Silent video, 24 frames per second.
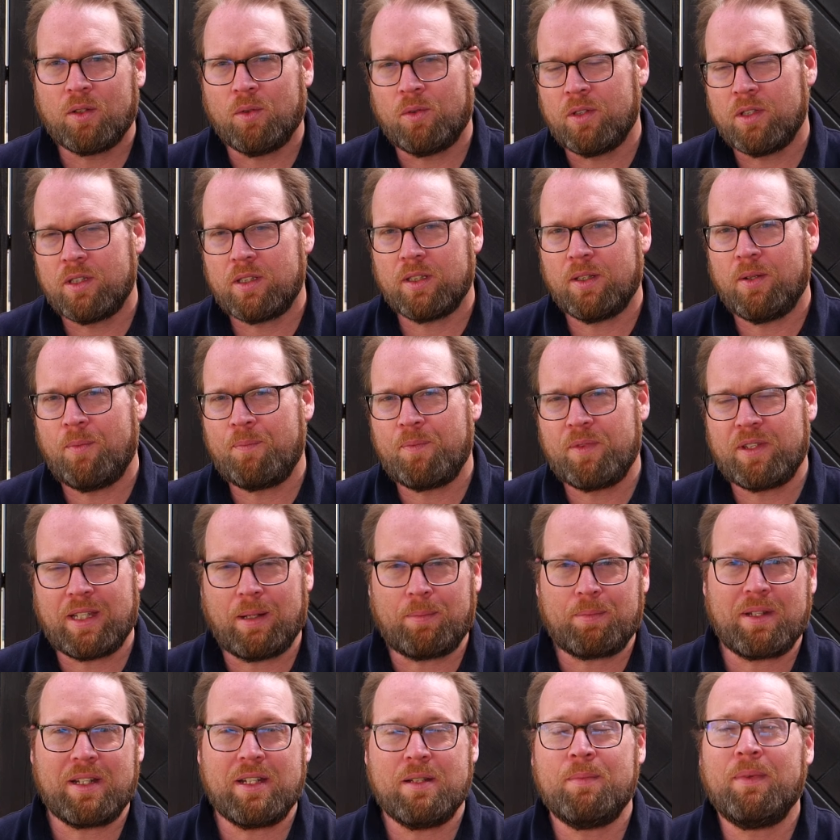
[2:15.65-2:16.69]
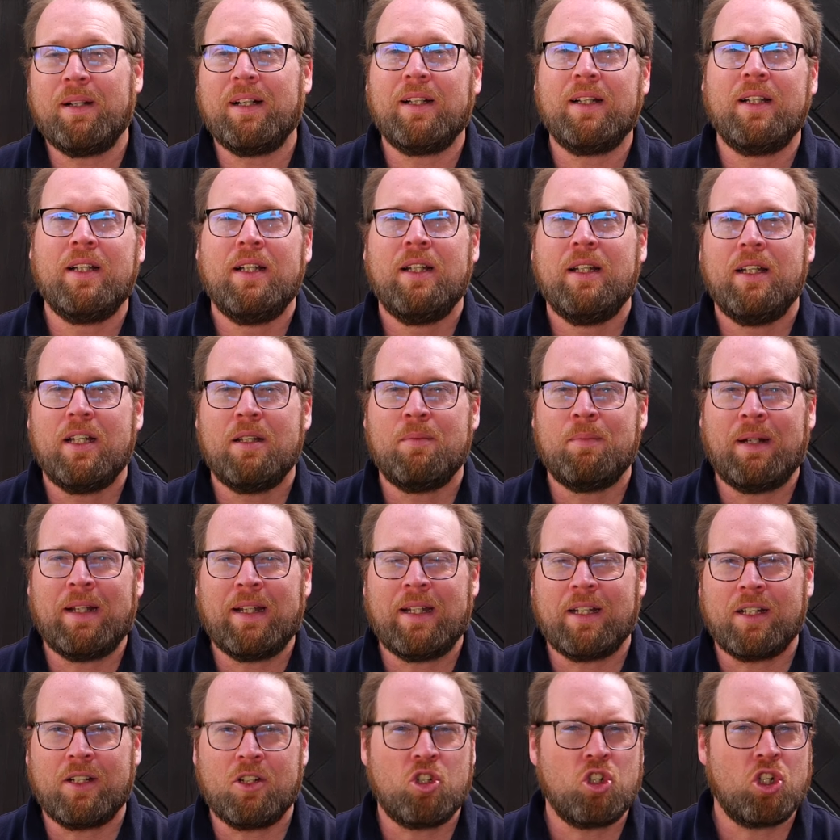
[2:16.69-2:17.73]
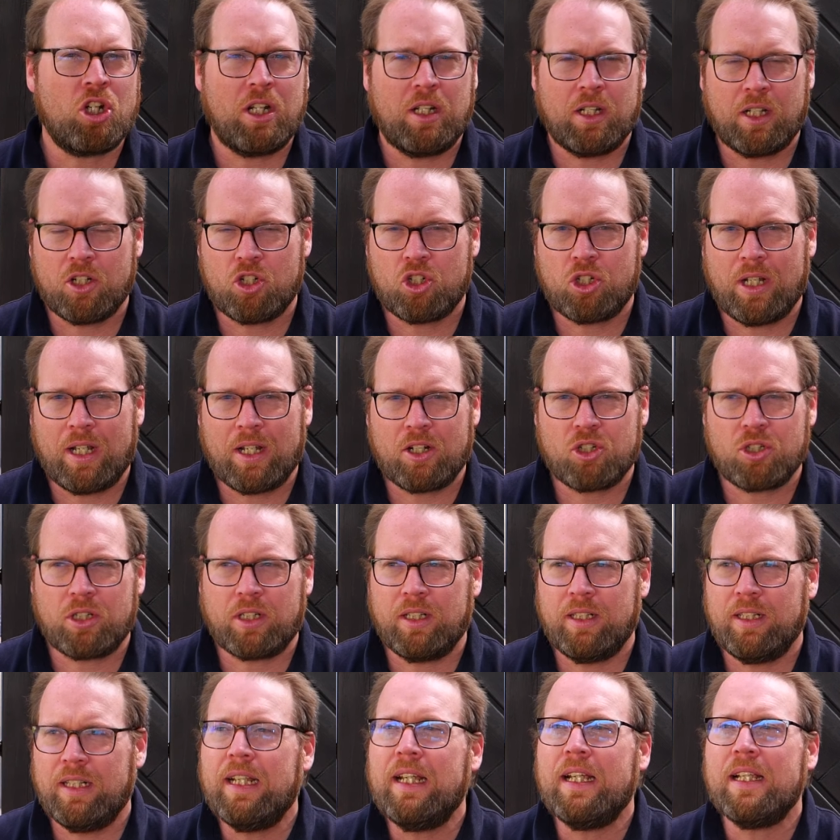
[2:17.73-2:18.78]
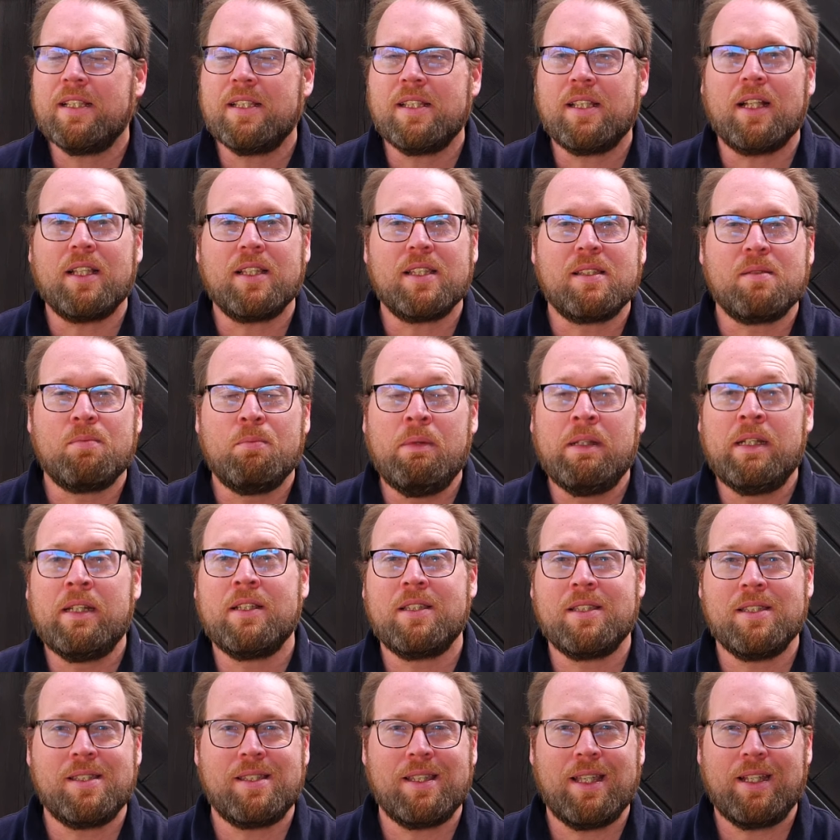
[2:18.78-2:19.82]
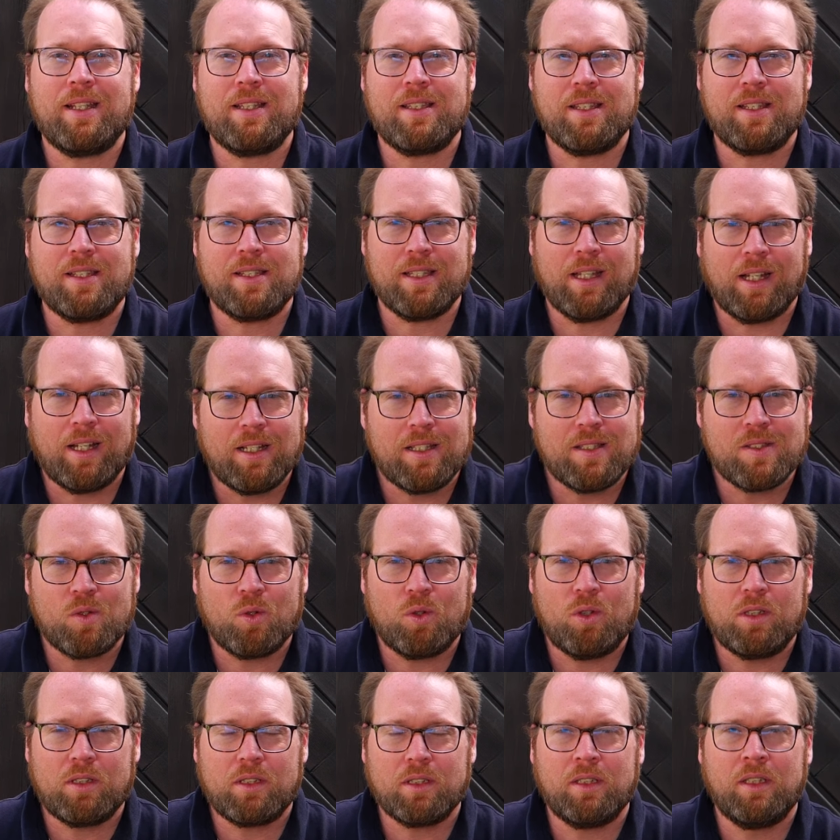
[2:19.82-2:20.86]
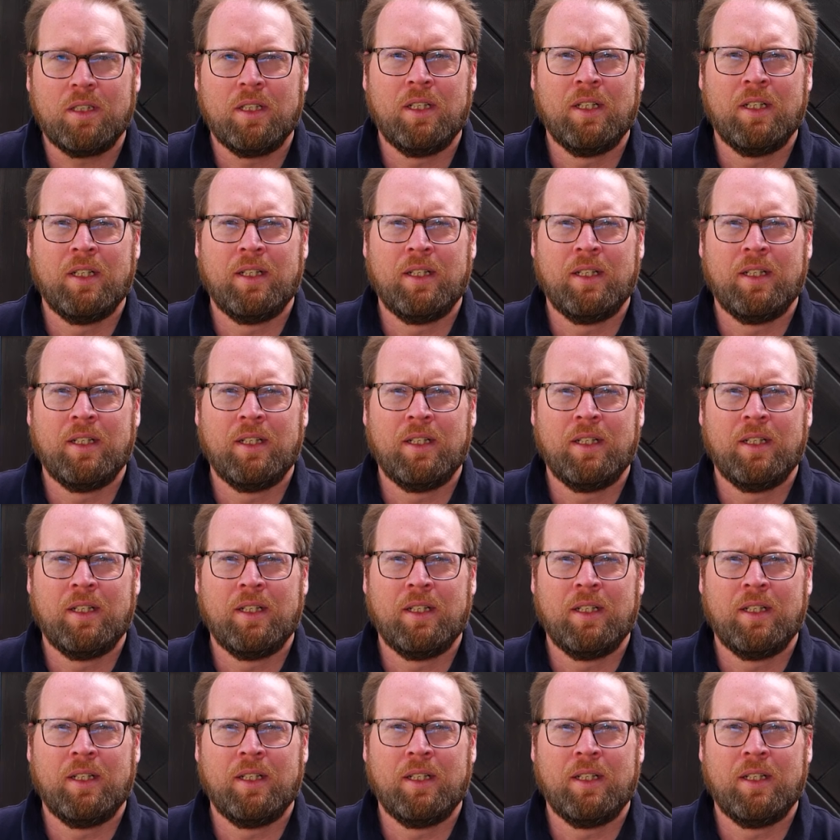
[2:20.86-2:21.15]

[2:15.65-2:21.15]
Und ähm, ich habe dann immer in meinen Recherchen gelesen, dass es mindestens 60 sein sollte.